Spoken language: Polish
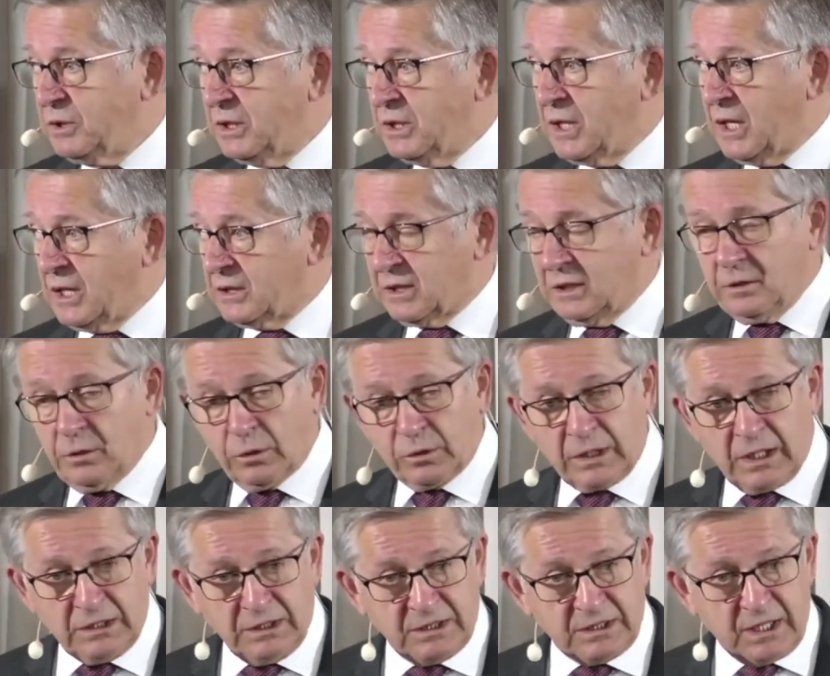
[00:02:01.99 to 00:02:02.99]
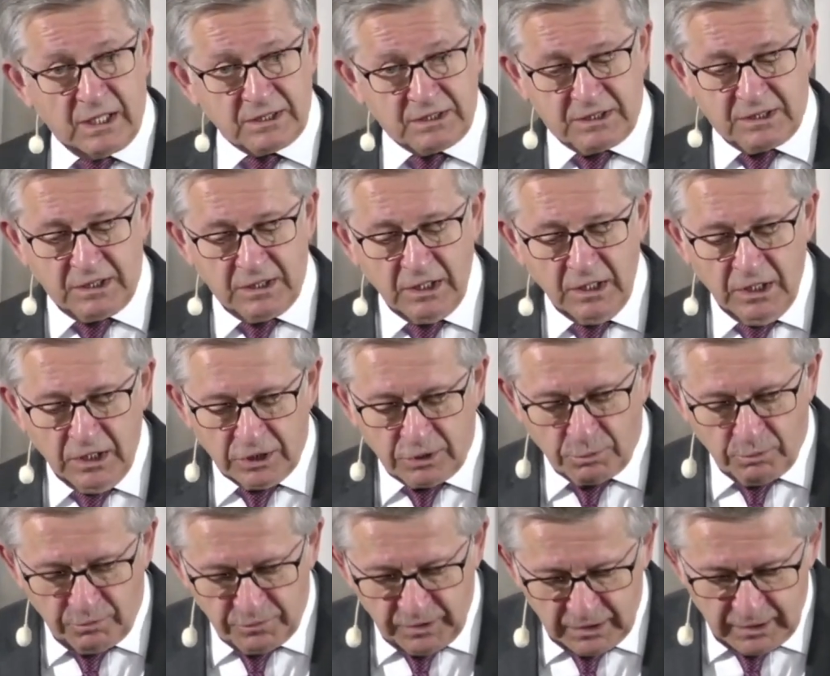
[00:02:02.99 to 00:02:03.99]
dla tej organizacji
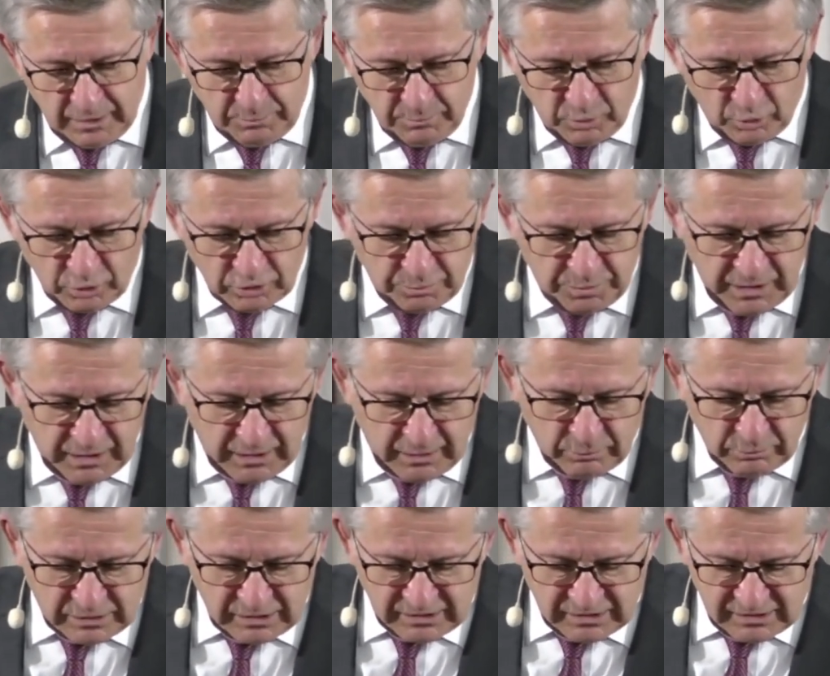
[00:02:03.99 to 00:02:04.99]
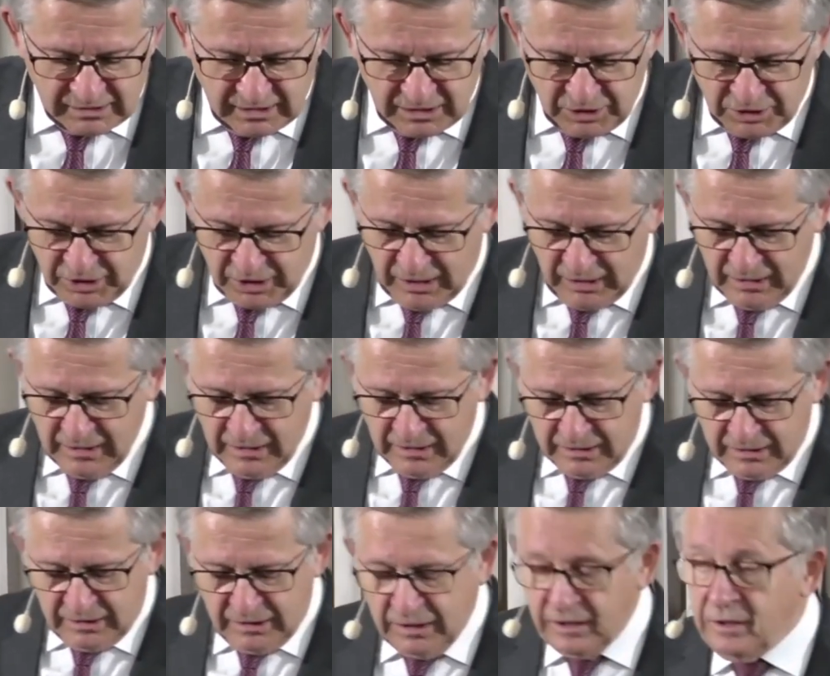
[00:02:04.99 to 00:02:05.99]
człowiekiem. Odbierał te zdjęcia
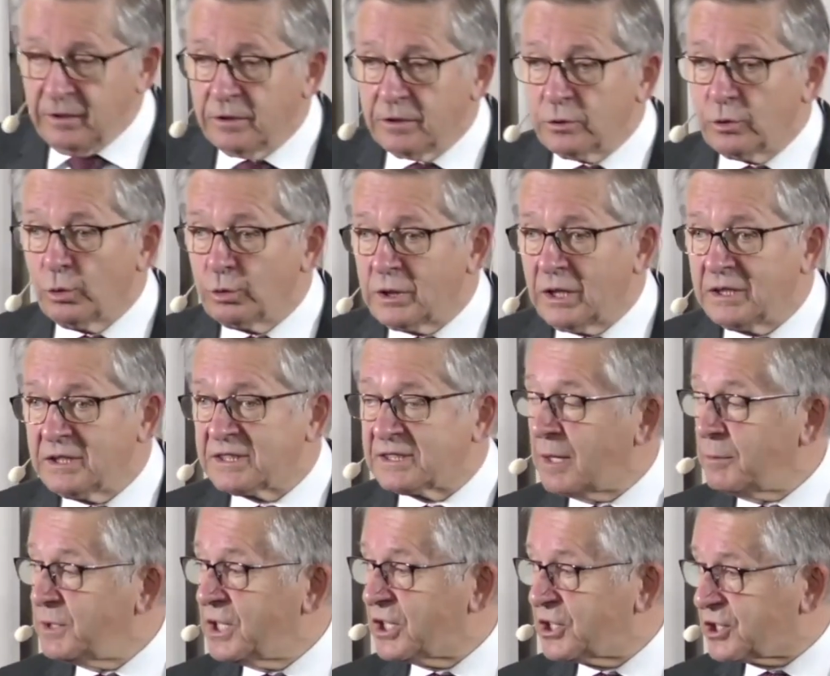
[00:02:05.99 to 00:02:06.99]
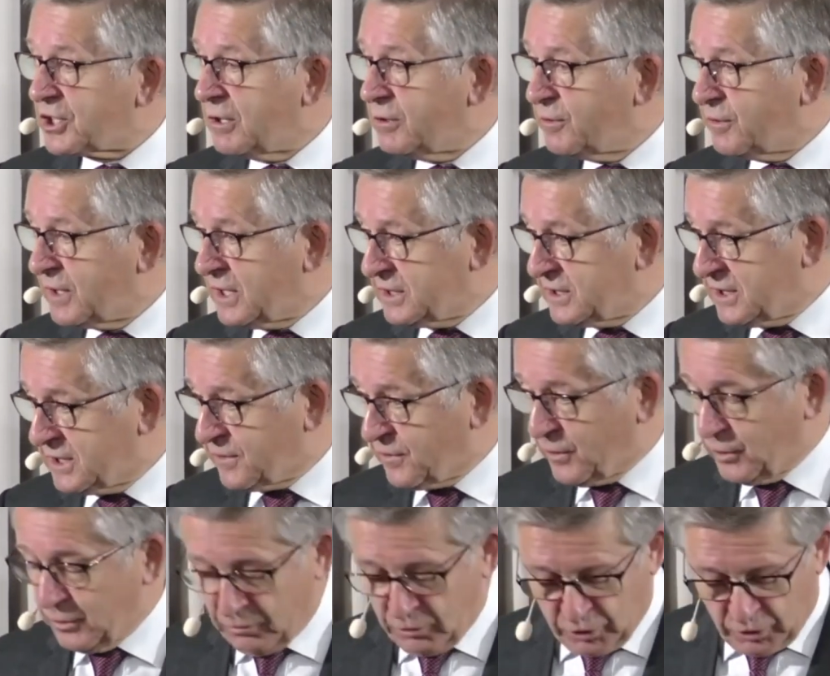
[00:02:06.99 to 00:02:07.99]
i tutaj zamieszkał wraz ze
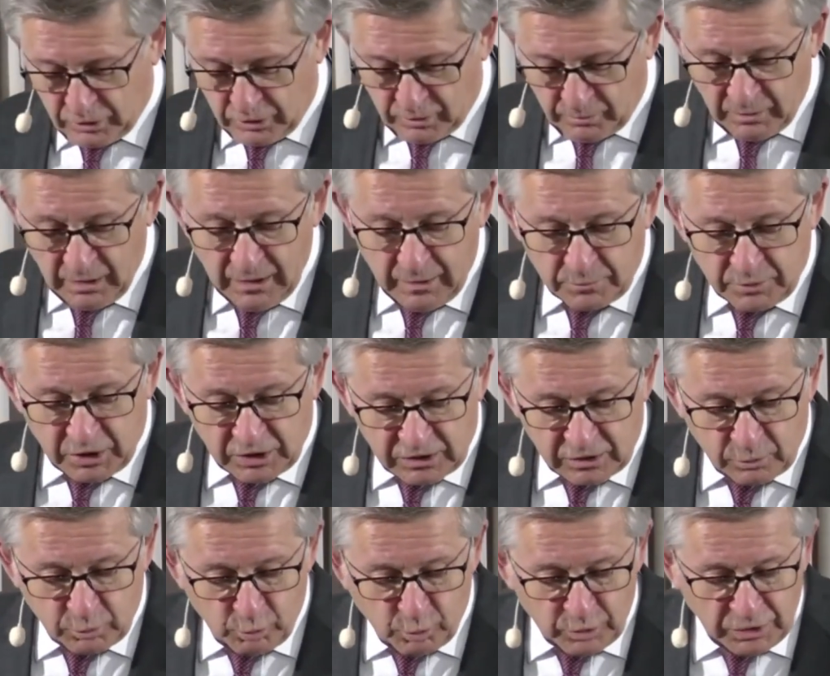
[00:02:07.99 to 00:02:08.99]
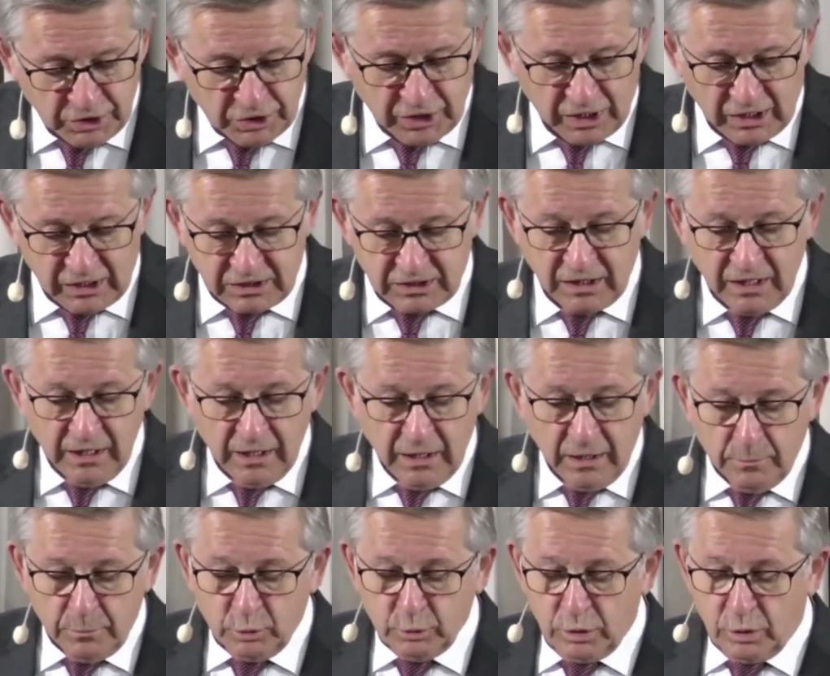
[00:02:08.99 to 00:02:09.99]
swoją żoną przez długi czas.
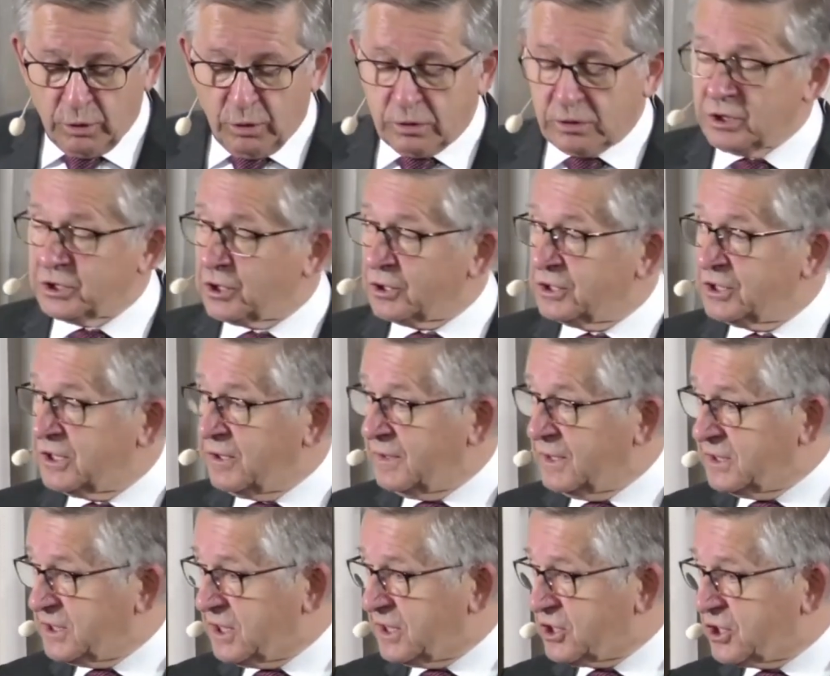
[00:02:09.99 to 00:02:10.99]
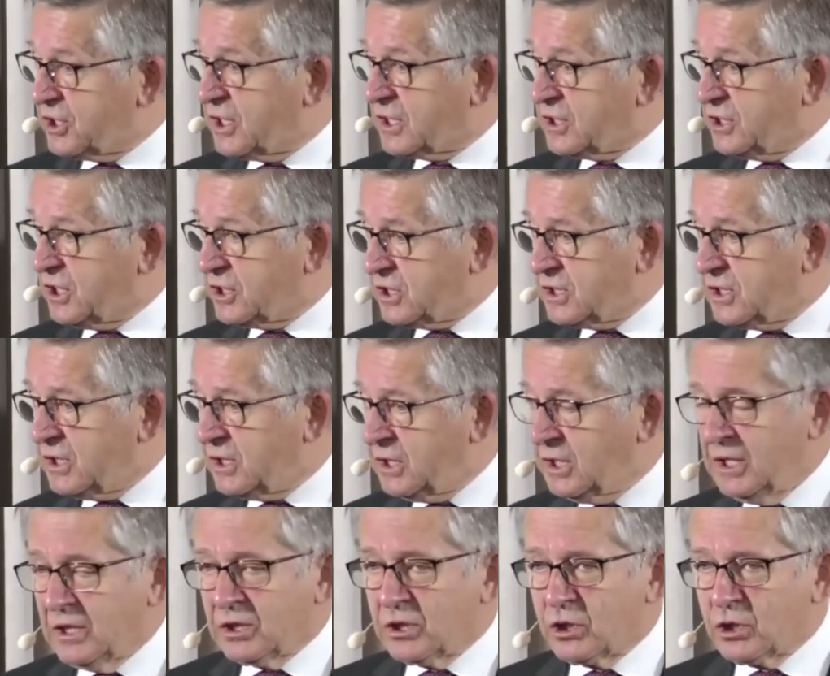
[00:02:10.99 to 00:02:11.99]
Był to rok 1940
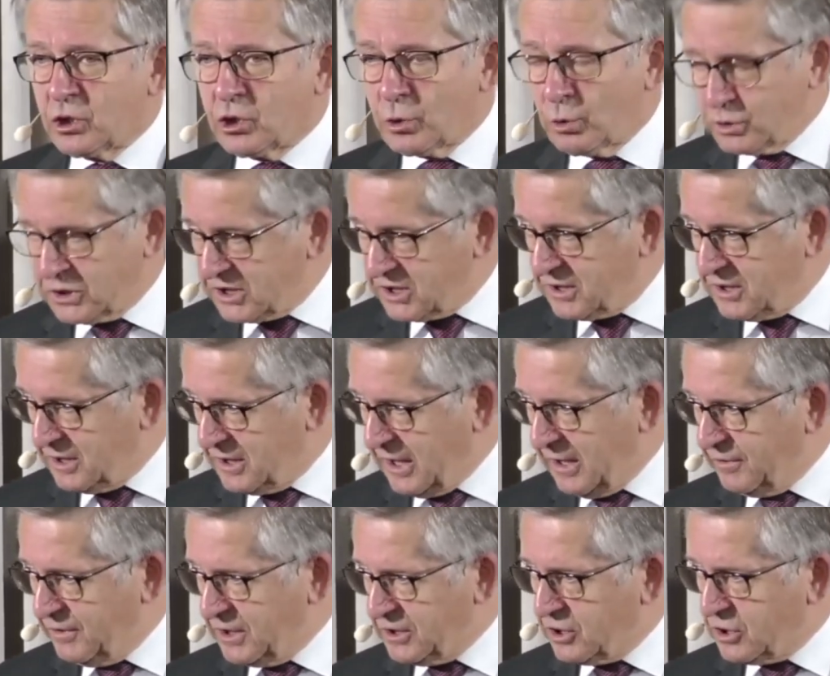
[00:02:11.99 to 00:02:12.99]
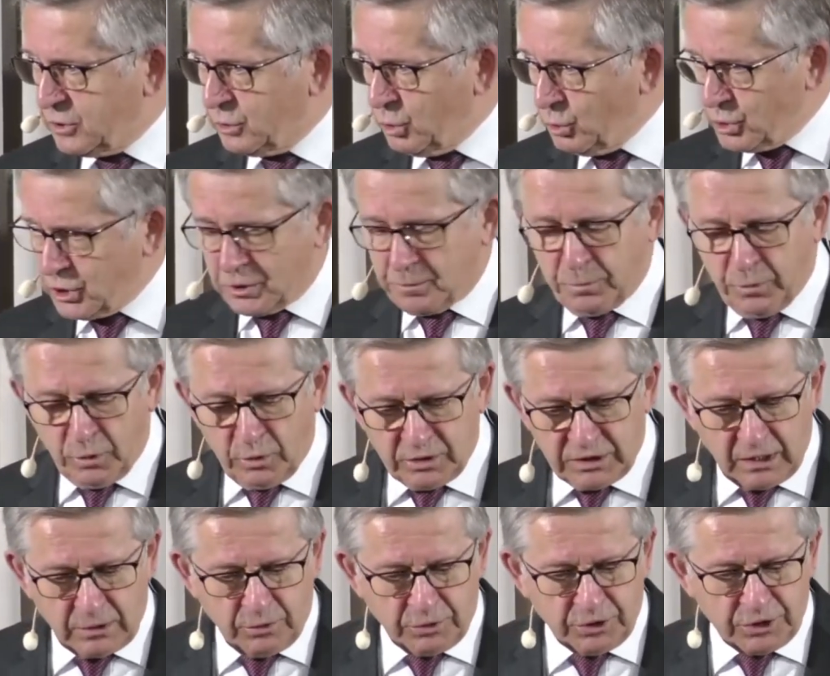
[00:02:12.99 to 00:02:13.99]
szósty, a więc tuż po
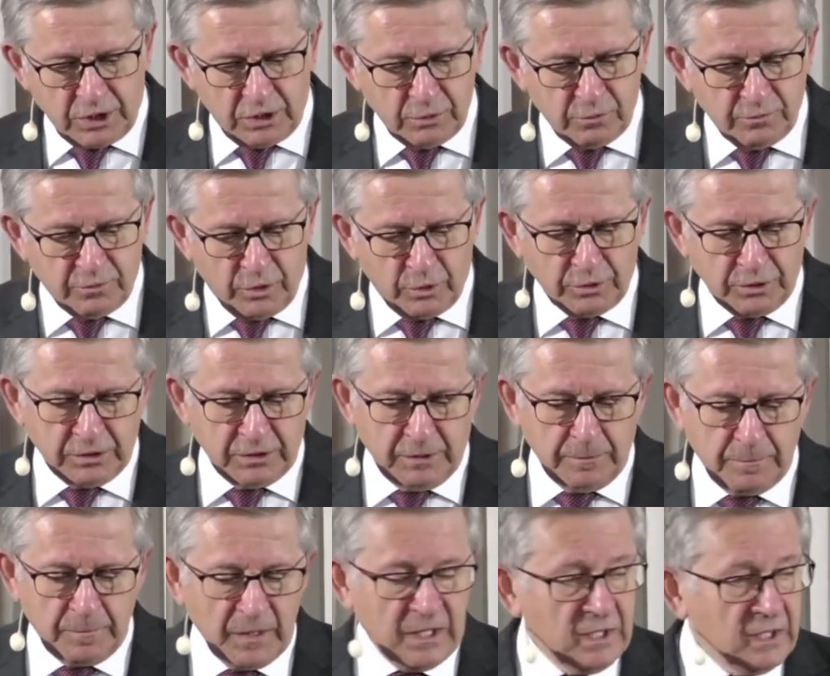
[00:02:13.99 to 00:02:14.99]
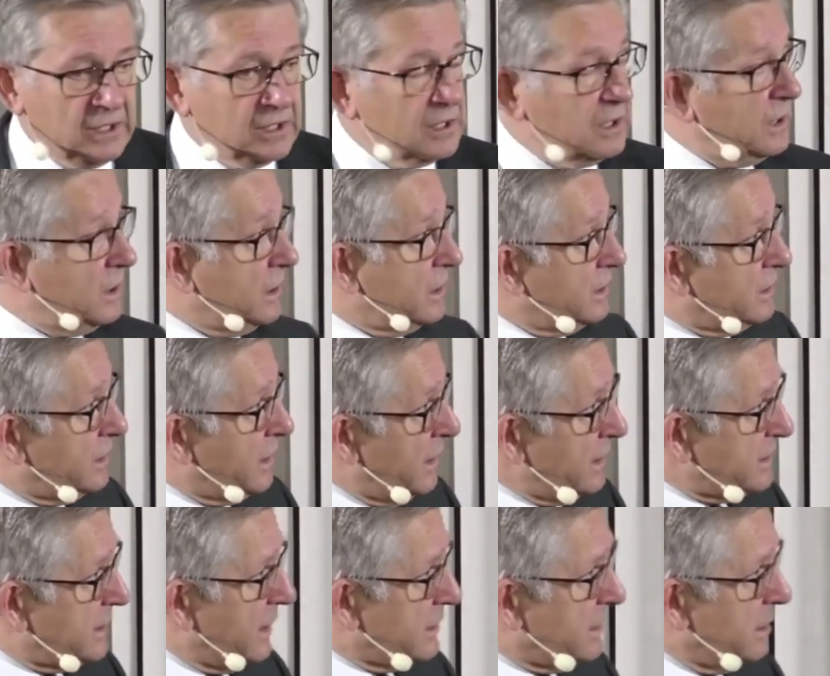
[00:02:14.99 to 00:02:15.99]
zakończeniu wojny. Y,
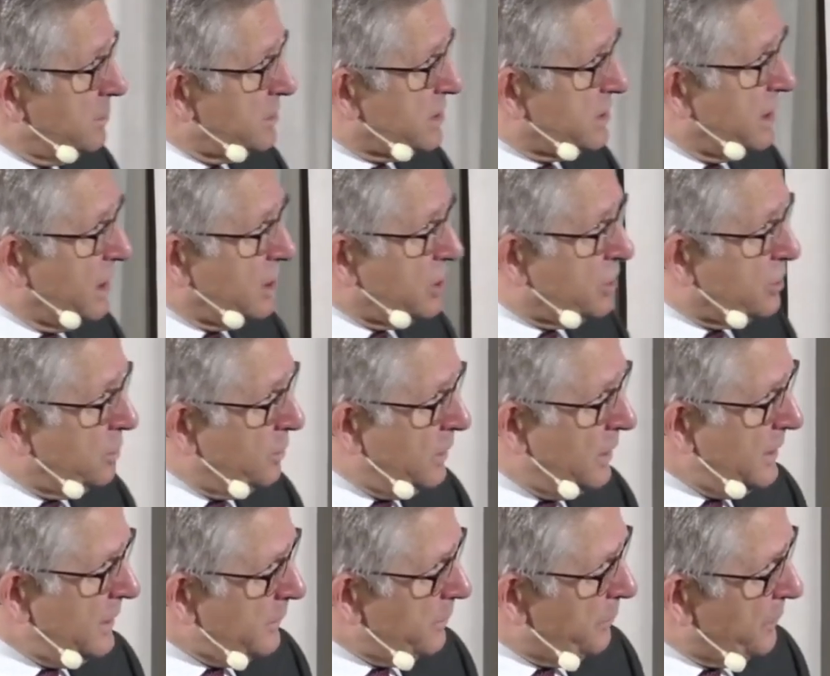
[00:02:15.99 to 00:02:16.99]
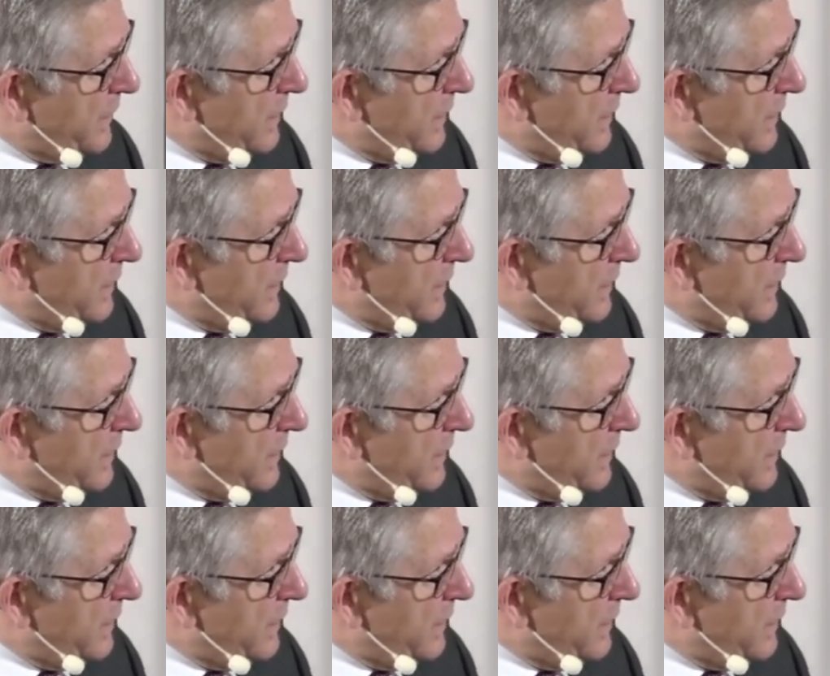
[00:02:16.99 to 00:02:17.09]
teraz na tym zdjęciu y,